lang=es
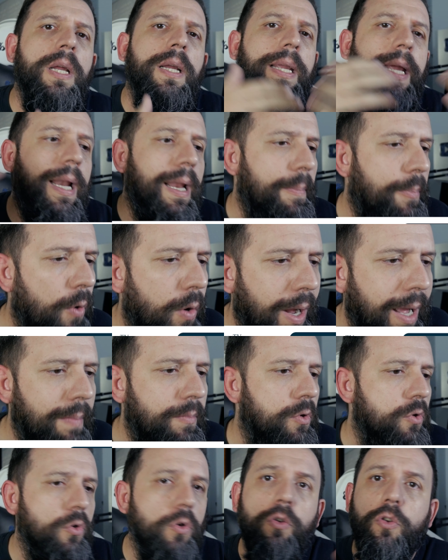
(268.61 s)
que le
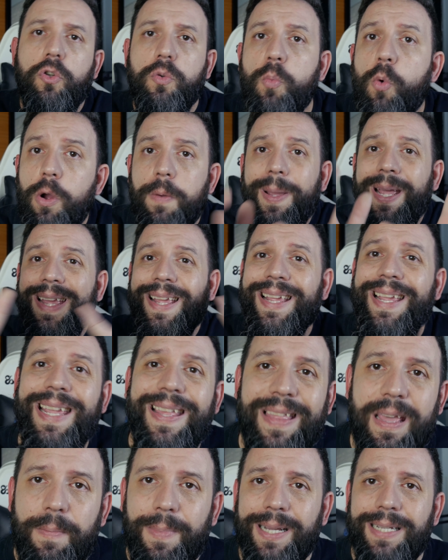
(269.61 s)
pongamos los mueve
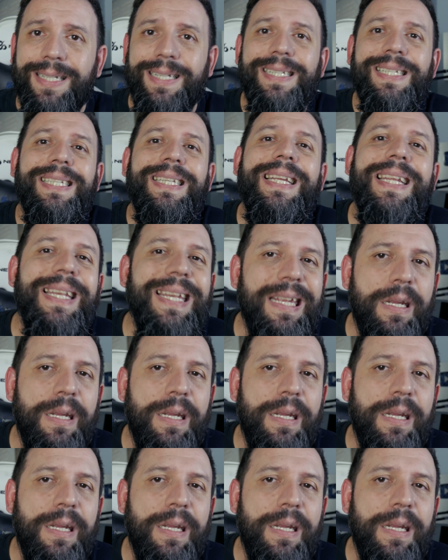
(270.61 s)
y demás sin